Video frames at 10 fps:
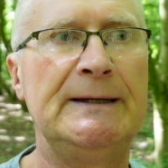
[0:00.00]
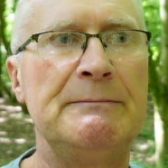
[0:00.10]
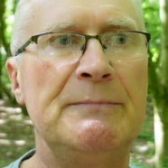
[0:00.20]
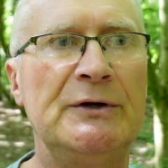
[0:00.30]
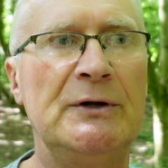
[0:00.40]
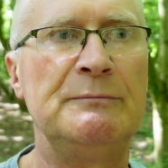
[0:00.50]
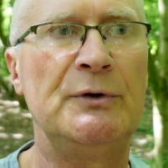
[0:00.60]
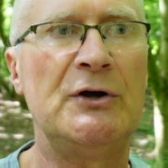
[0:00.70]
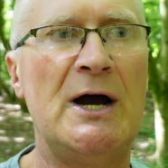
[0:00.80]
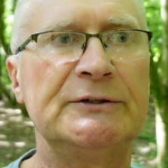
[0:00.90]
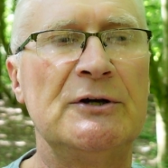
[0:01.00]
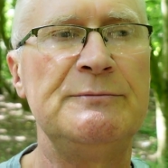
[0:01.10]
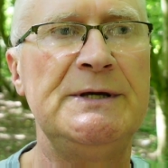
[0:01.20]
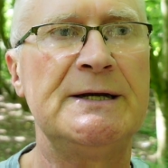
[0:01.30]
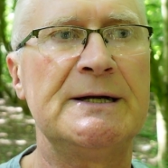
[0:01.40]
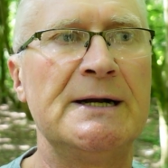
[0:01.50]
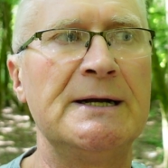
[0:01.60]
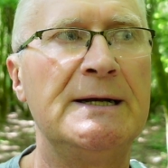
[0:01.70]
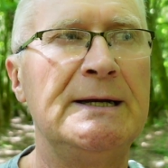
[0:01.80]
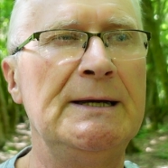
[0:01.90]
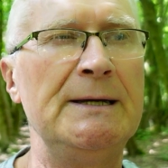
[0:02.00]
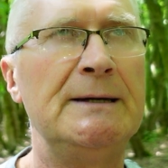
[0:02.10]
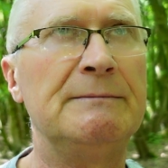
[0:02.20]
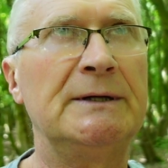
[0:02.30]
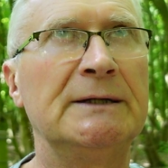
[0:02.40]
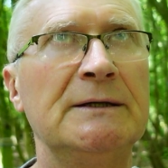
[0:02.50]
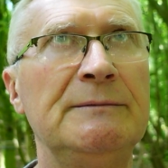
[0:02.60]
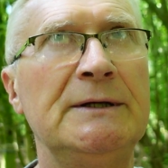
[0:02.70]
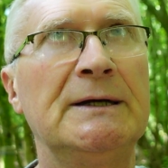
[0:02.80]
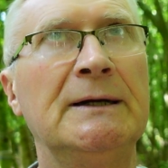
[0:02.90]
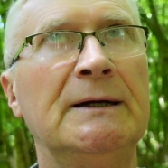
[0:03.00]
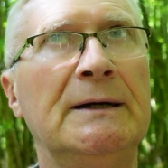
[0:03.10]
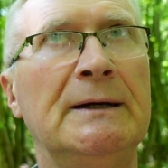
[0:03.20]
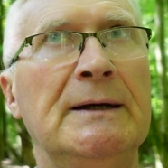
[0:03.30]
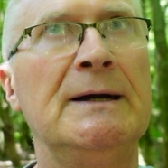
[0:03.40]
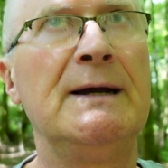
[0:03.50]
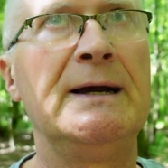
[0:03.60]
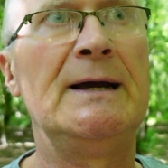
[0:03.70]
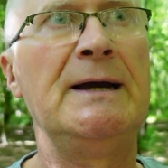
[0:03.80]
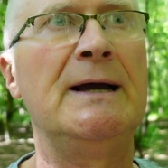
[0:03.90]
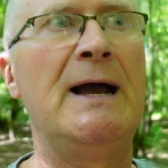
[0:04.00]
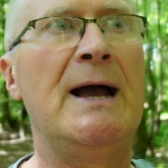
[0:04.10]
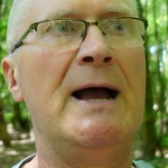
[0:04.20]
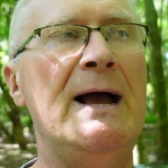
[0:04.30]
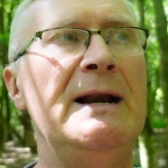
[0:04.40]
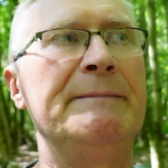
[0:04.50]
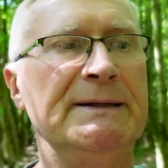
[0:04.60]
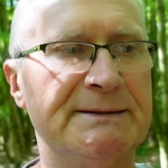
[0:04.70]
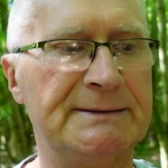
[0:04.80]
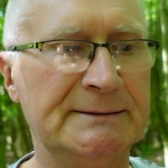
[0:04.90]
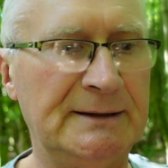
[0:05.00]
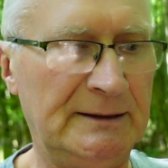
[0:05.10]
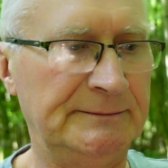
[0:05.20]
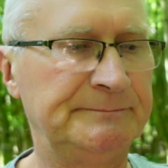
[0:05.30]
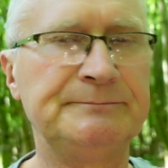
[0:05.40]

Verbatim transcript: mon, Monoatomic, e, monoatomic e, Elements. O.